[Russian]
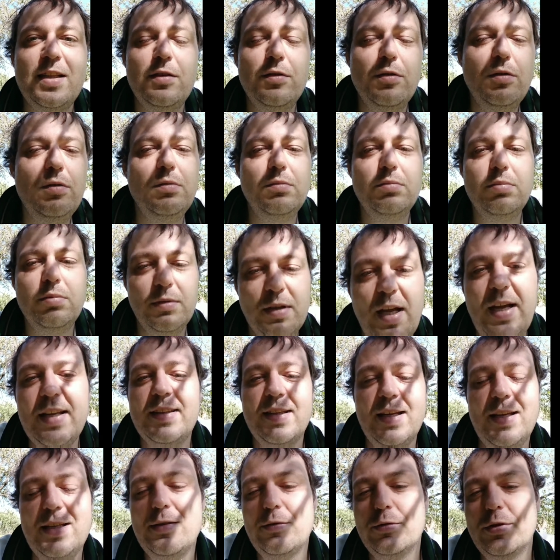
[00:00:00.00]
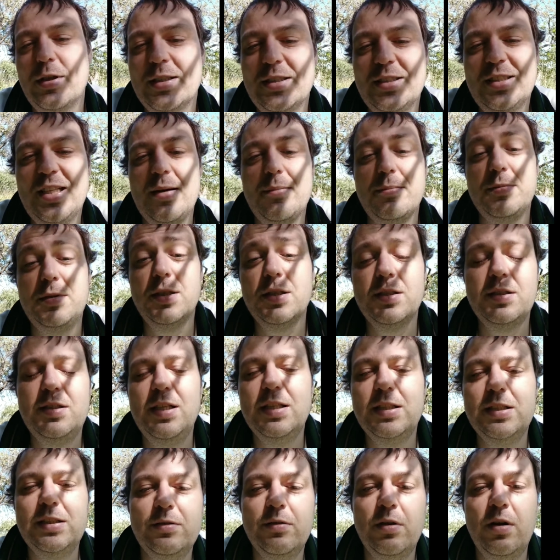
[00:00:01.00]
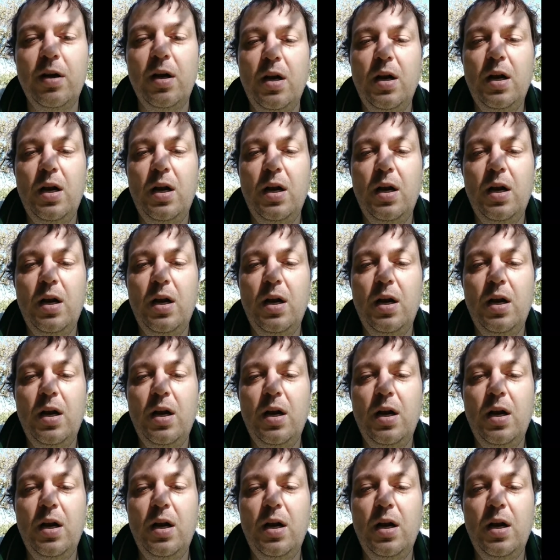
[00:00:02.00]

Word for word: Ну, ладно, это уже оставим Черчесову.